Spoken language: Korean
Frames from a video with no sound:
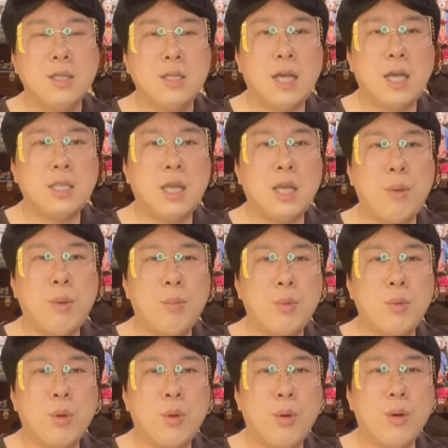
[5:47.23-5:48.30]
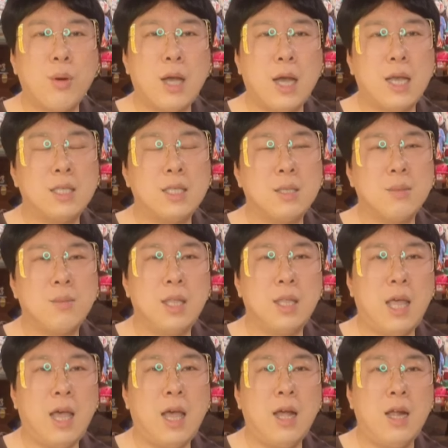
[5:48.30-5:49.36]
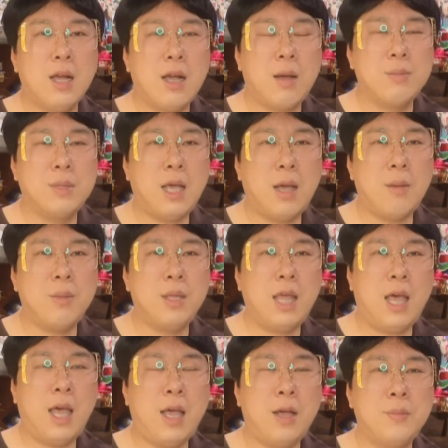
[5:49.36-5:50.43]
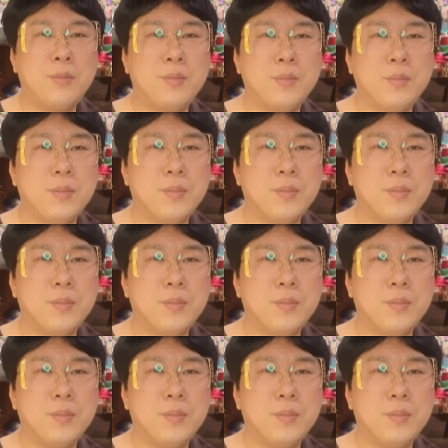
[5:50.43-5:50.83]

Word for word: 찾아뵙도록 하겠습니다. 감사합니다.